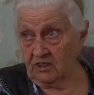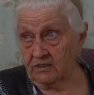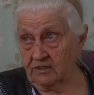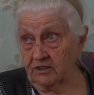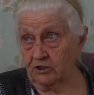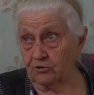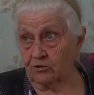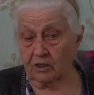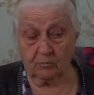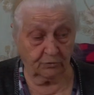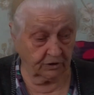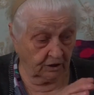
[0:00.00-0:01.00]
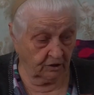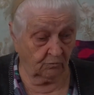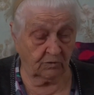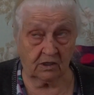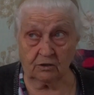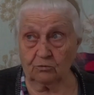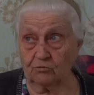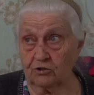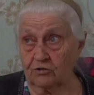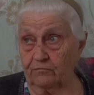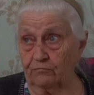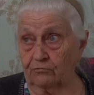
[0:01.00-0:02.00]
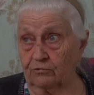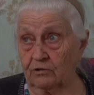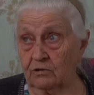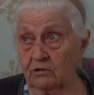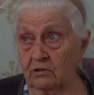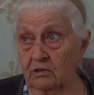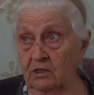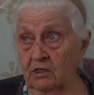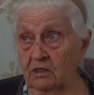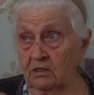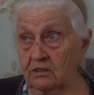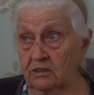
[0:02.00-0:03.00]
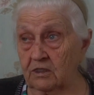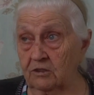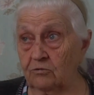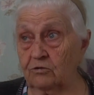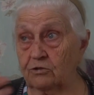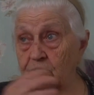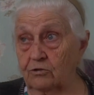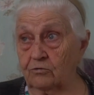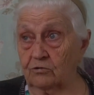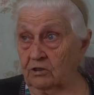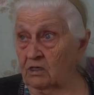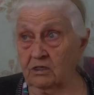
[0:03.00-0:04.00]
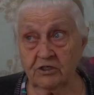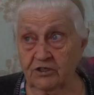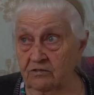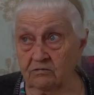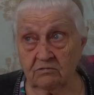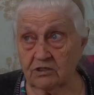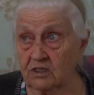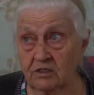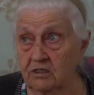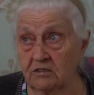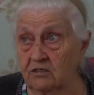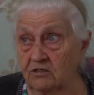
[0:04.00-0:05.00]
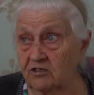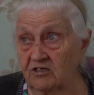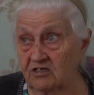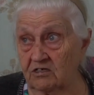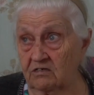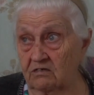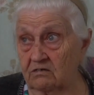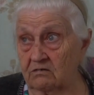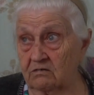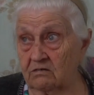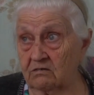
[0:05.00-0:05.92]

я слышу, как будто они у меня тут живут. И с одной, и с другой. Соседи тихие.